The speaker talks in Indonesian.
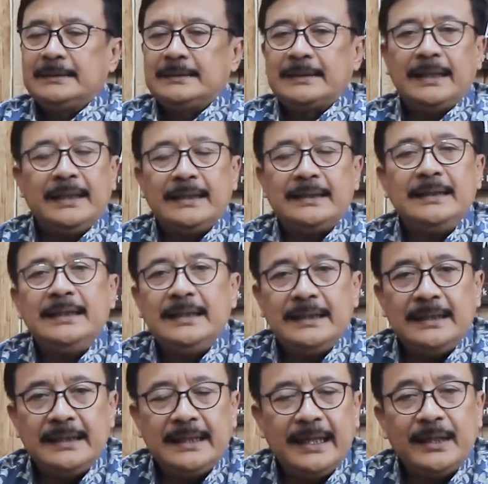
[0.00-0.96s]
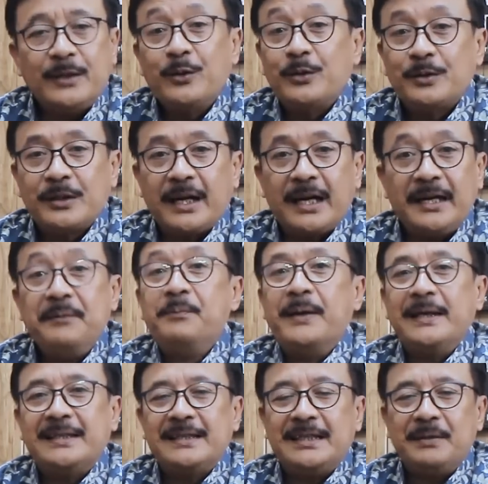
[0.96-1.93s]
saya sih tidak ikut
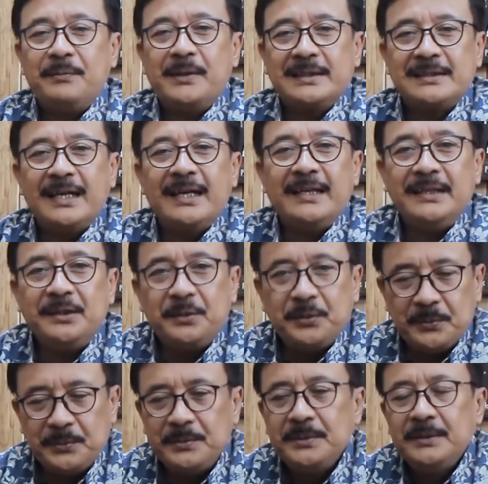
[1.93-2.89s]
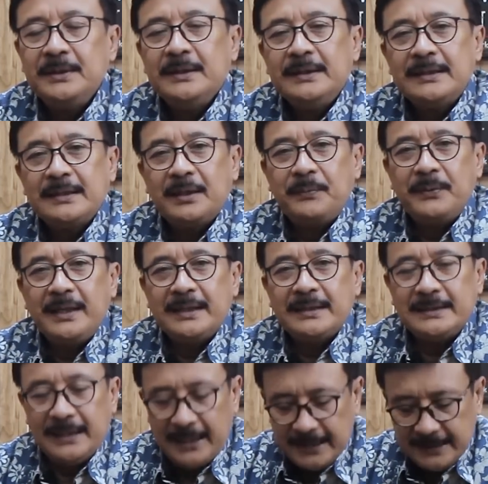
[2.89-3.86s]
terlibat di masalah itu, tapi
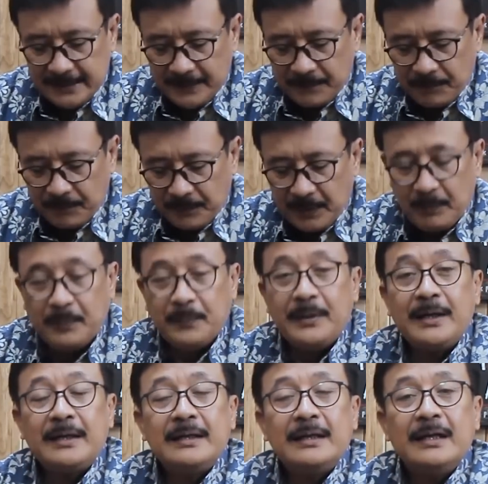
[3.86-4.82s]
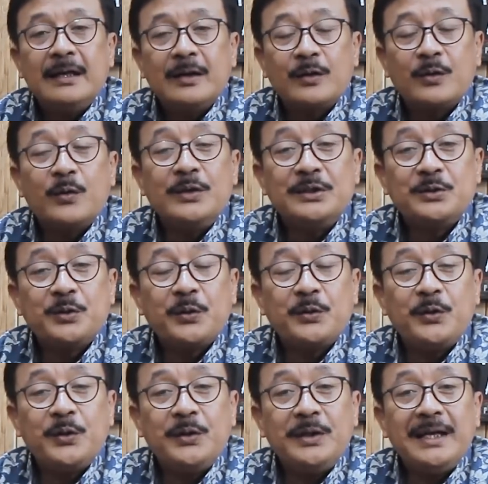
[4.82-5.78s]
yang jelas memang Roy
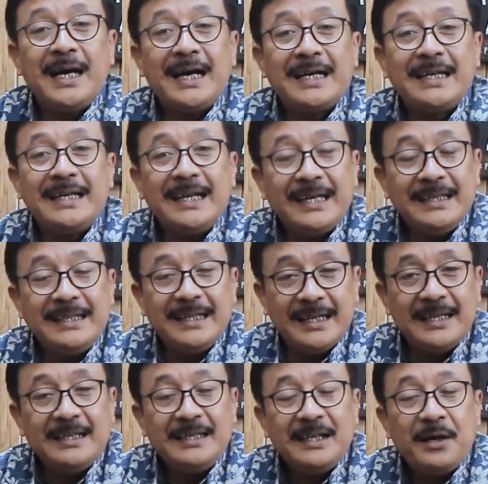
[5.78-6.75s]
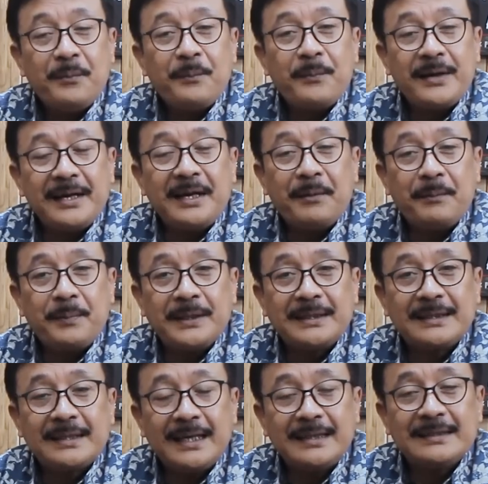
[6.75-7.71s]
Suryo ini akhirnya
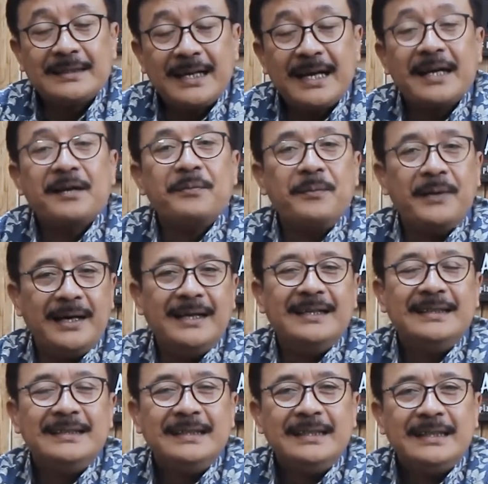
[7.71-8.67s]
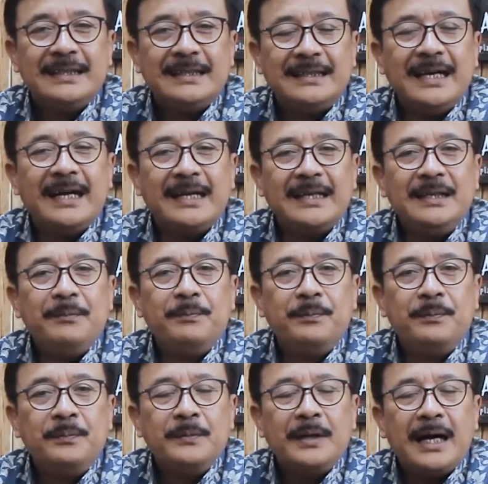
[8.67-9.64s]
mendapatkan karma dari
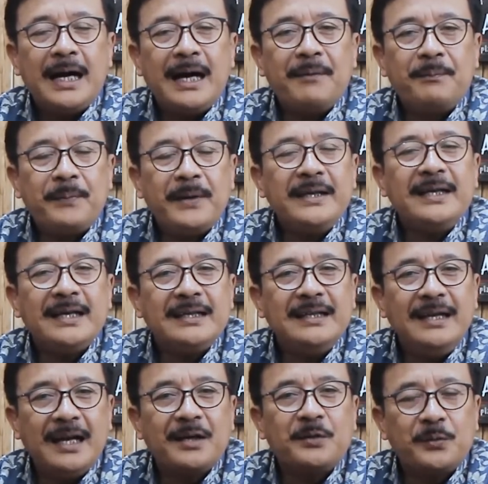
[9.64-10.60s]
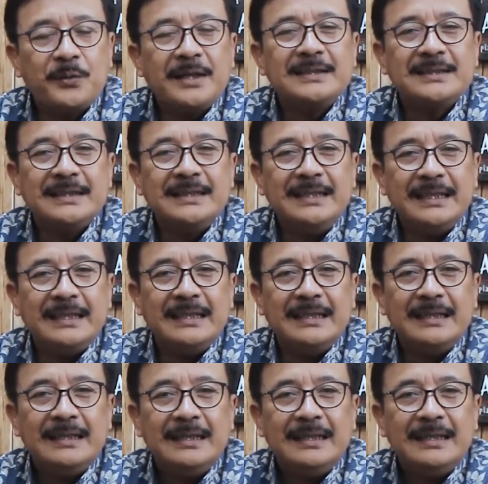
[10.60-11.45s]
apa yang dilakukan sendiri.